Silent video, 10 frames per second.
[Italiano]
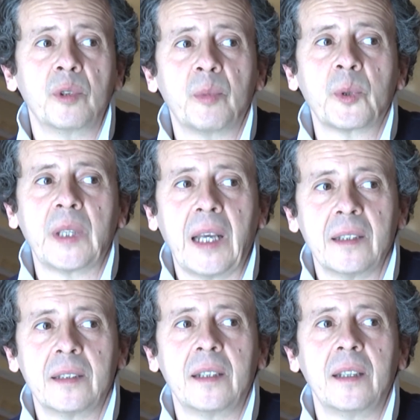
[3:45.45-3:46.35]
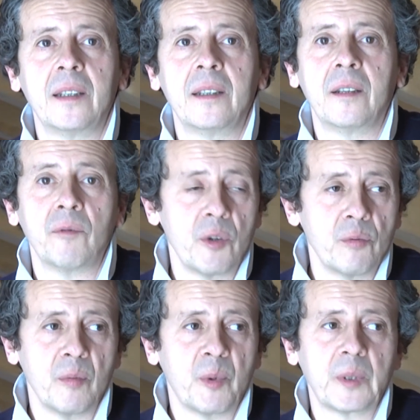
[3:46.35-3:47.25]
importante e un
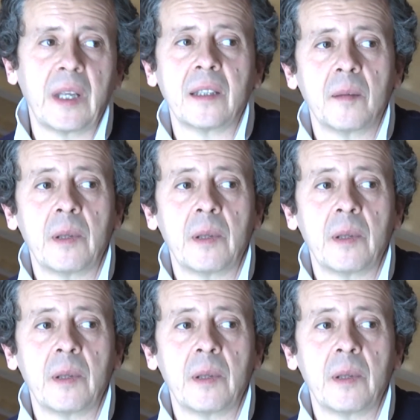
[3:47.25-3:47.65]
aiuto importante